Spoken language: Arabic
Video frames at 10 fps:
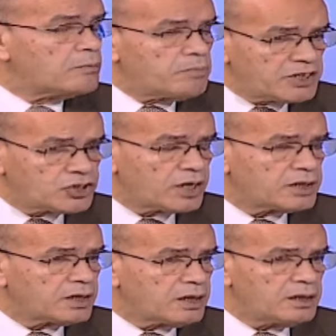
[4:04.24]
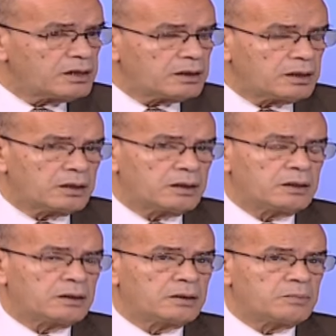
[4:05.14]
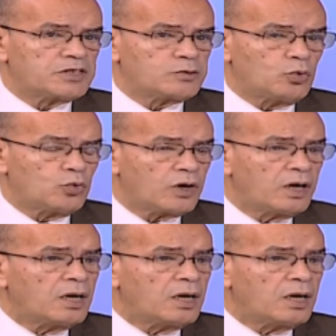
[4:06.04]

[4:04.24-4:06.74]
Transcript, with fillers: مشهد غير آه، مسبوق